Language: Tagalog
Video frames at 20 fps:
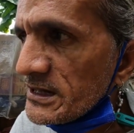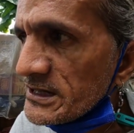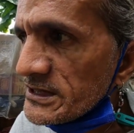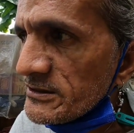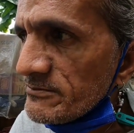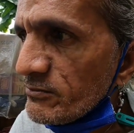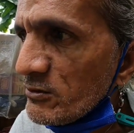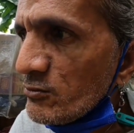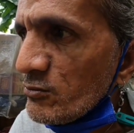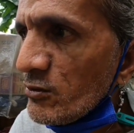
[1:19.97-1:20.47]

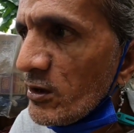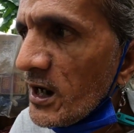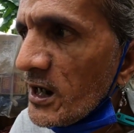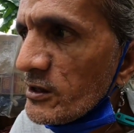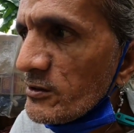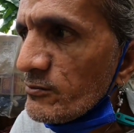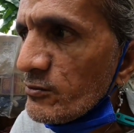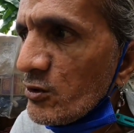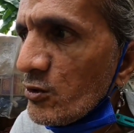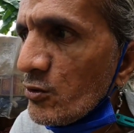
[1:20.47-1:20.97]
kasi po
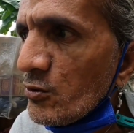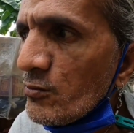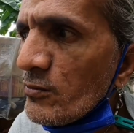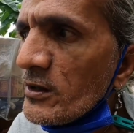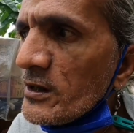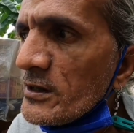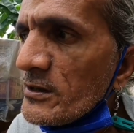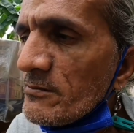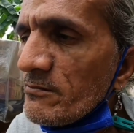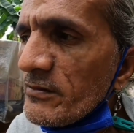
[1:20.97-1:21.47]
ano po
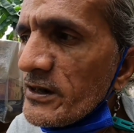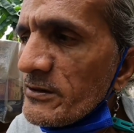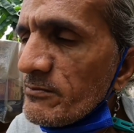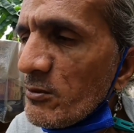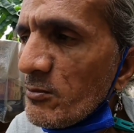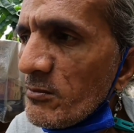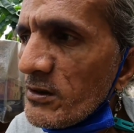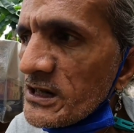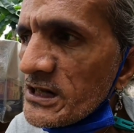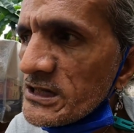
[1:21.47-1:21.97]
may
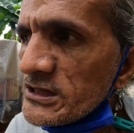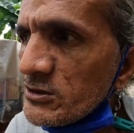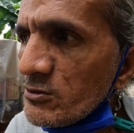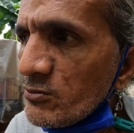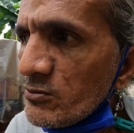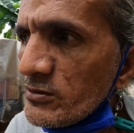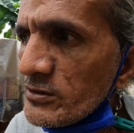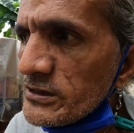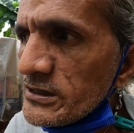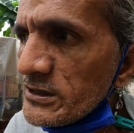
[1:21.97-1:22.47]
po maglas
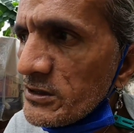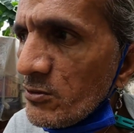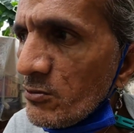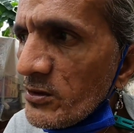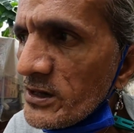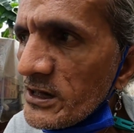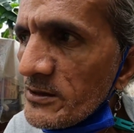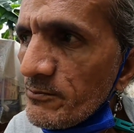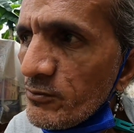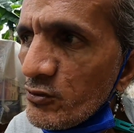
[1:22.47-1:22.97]
na, na
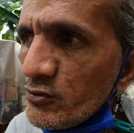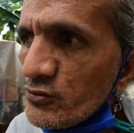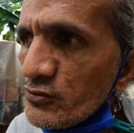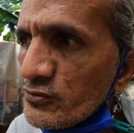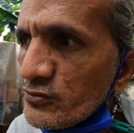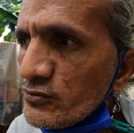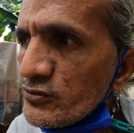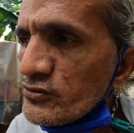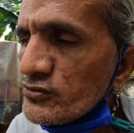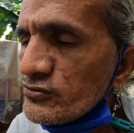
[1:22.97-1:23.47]
wala pong
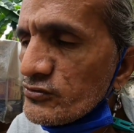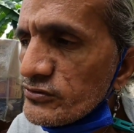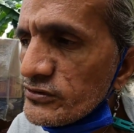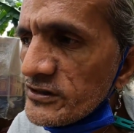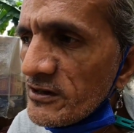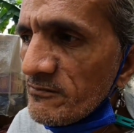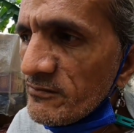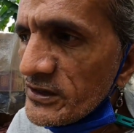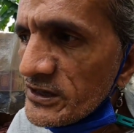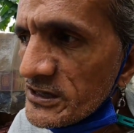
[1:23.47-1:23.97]

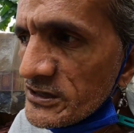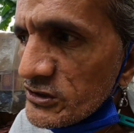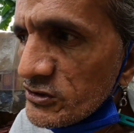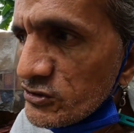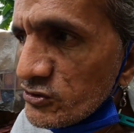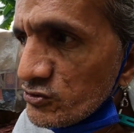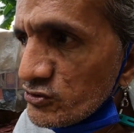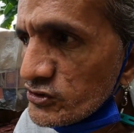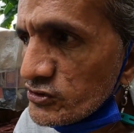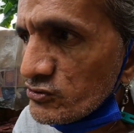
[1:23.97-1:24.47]
damit na
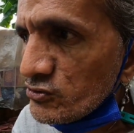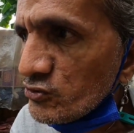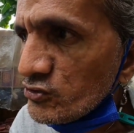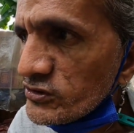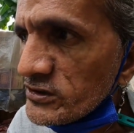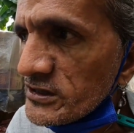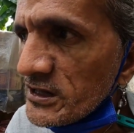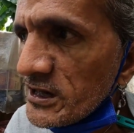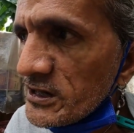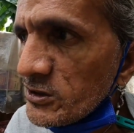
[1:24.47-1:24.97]

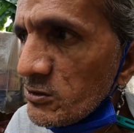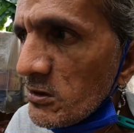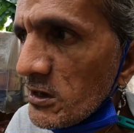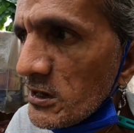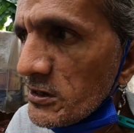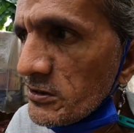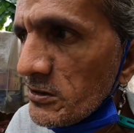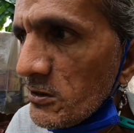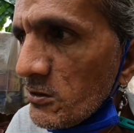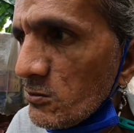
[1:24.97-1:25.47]
susuot na
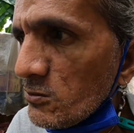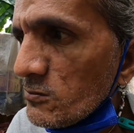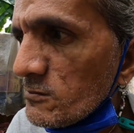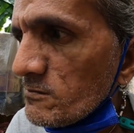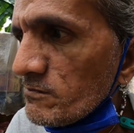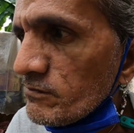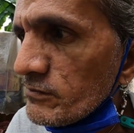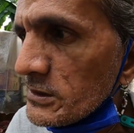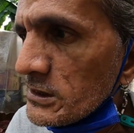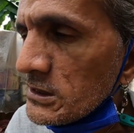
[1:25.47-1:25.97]
araw-araw
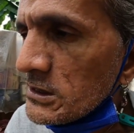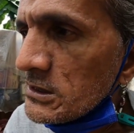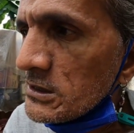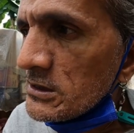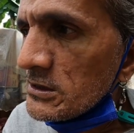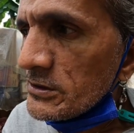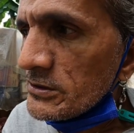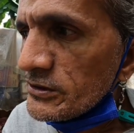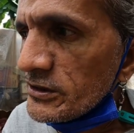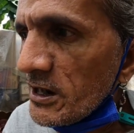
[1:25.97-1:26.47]

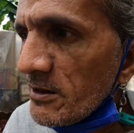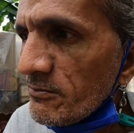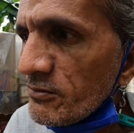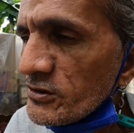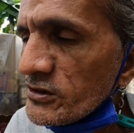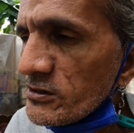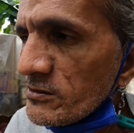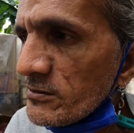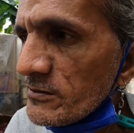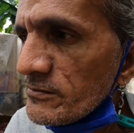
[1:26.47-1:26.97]
mm.
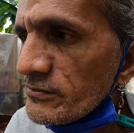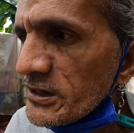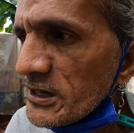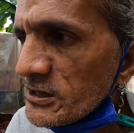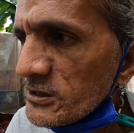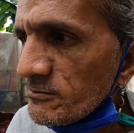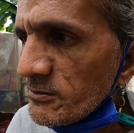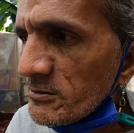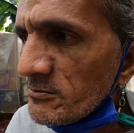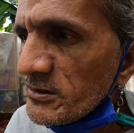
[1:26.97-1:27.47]
tapos
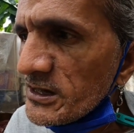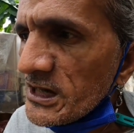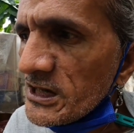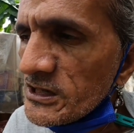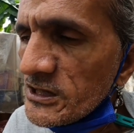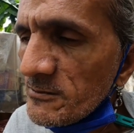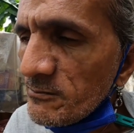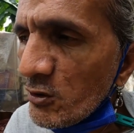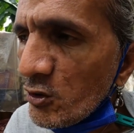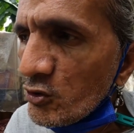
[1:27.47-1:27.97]
tapos pag may
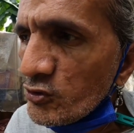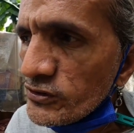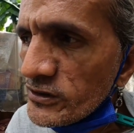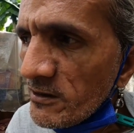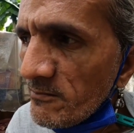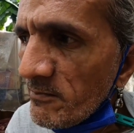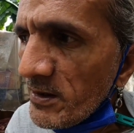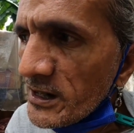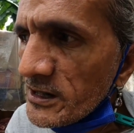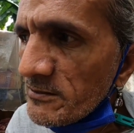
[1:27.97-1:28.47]
nakita po akong
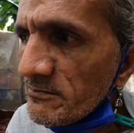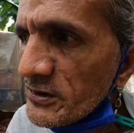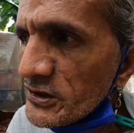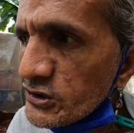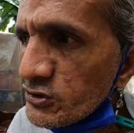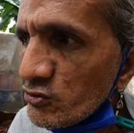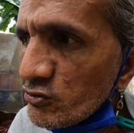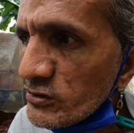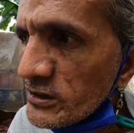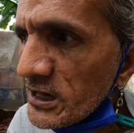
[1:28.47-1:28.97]
tambak ng
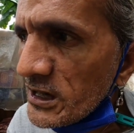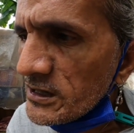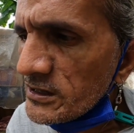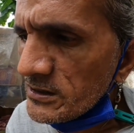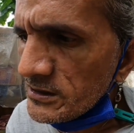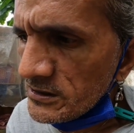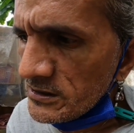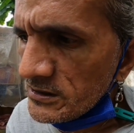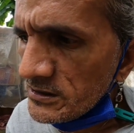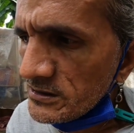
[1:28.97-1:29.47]
basura,
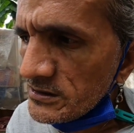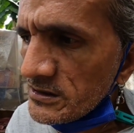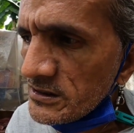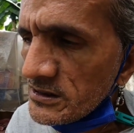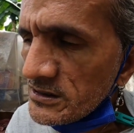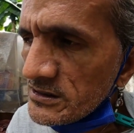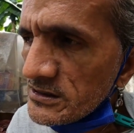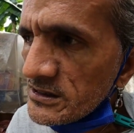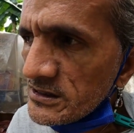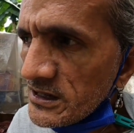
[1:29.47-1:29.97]
nag,
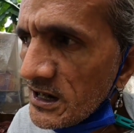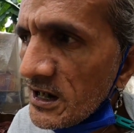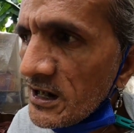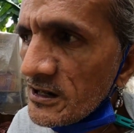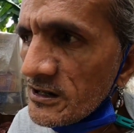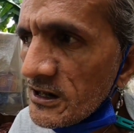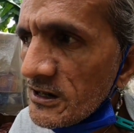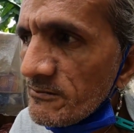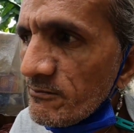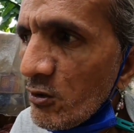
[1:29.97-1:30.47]
nag,
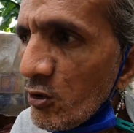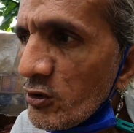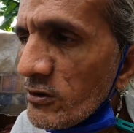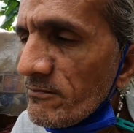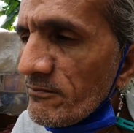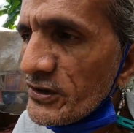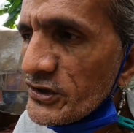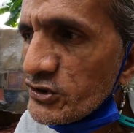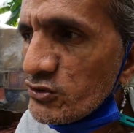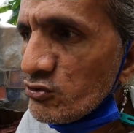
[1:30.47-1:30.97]
nagkakalkal po ako
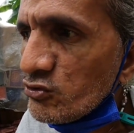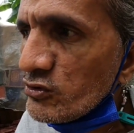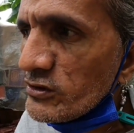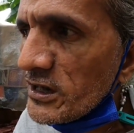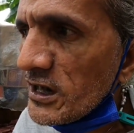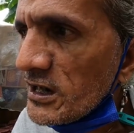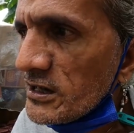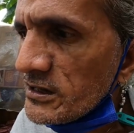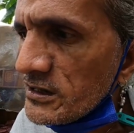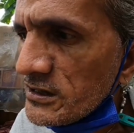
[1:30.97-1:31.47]
ng
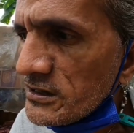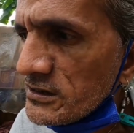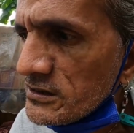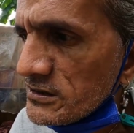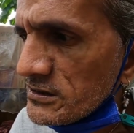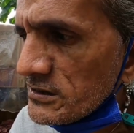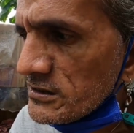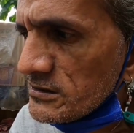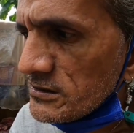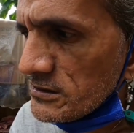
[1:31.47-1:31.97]
basura, nag,
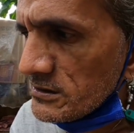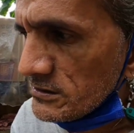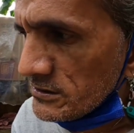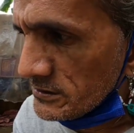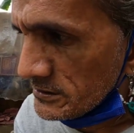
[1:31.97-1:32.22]
nag,